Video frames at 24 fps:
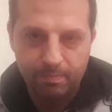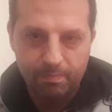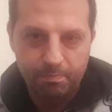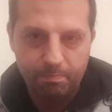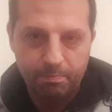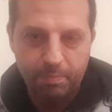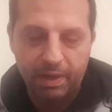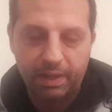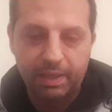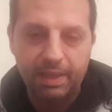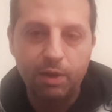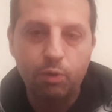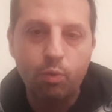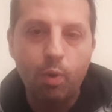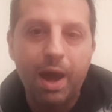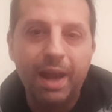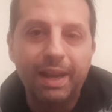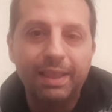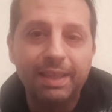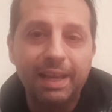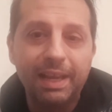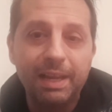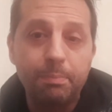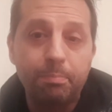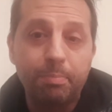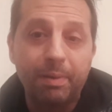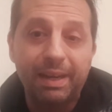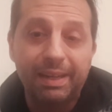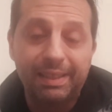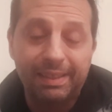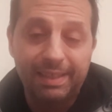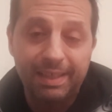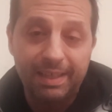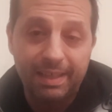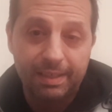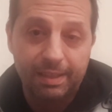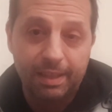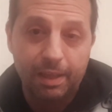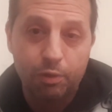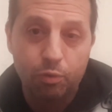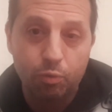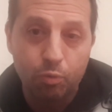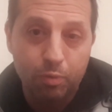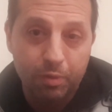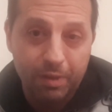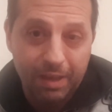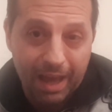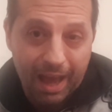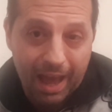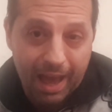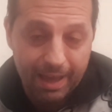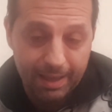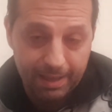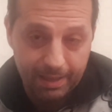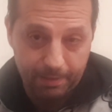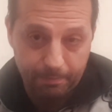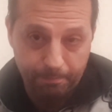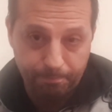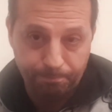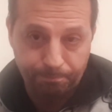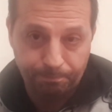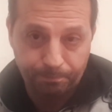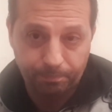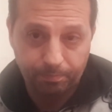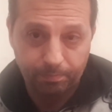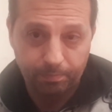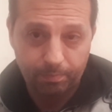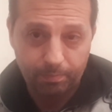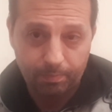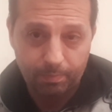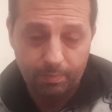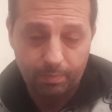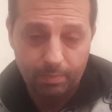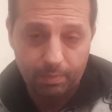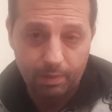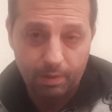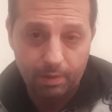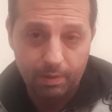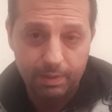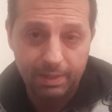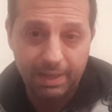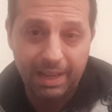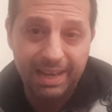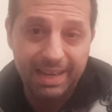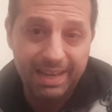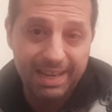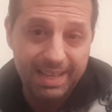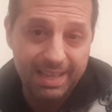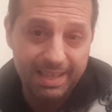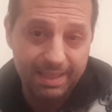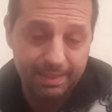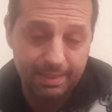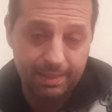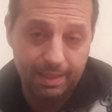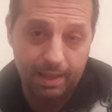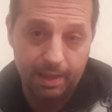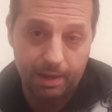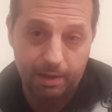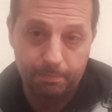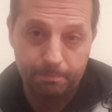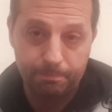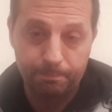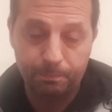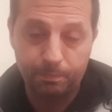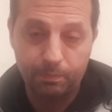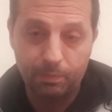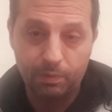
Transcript: Per chi guarda le partite su Sky, dell'Inter,